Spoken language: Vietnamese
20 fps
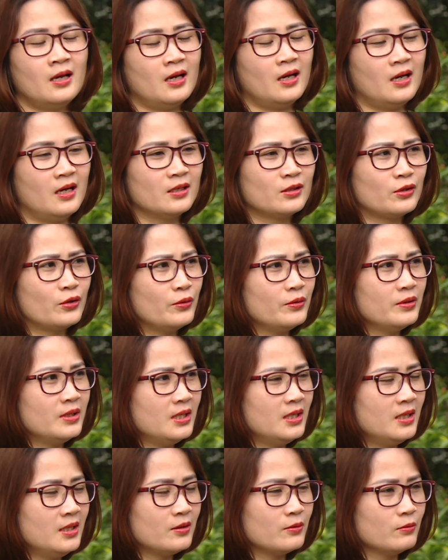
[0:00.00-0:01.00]
À, tôi
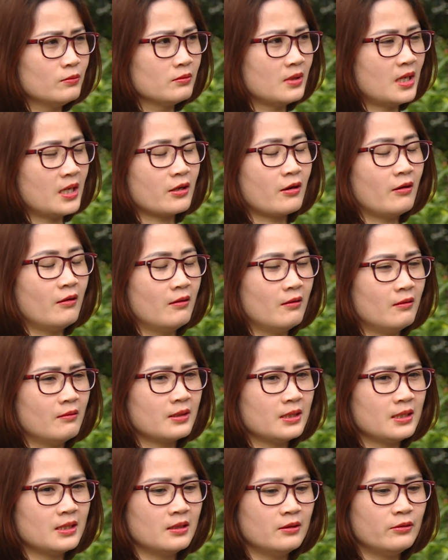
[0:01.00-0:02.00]
thì cũng đã có
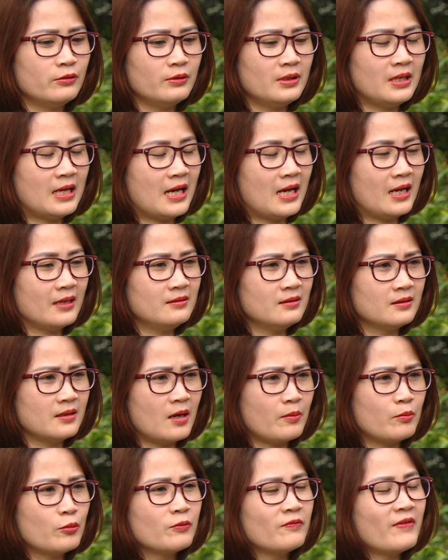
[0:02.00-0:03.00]
cái cơ hội là được
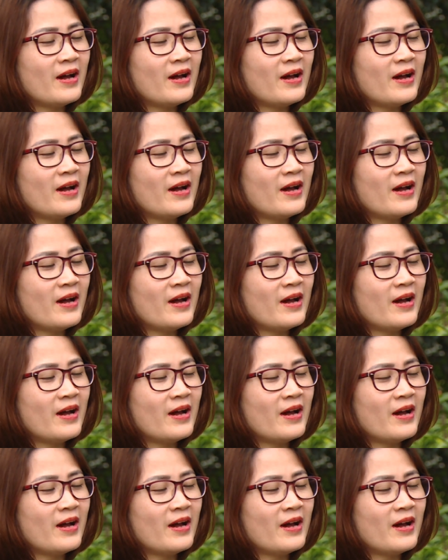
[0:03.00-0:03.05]
đọc một